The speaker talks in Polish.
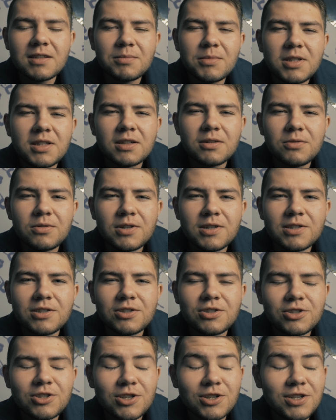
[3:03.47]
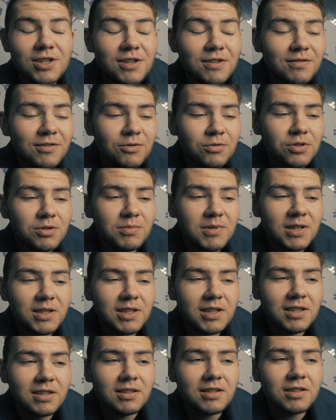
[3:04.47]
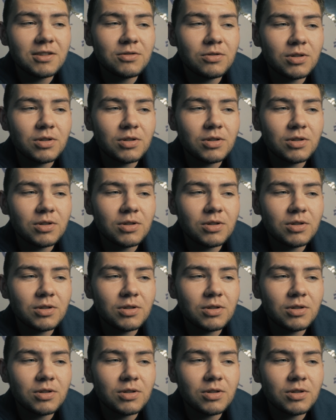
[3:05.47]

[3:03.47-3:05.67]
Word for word: Damiana, który jest szczęśliwy, uśmiechnięty,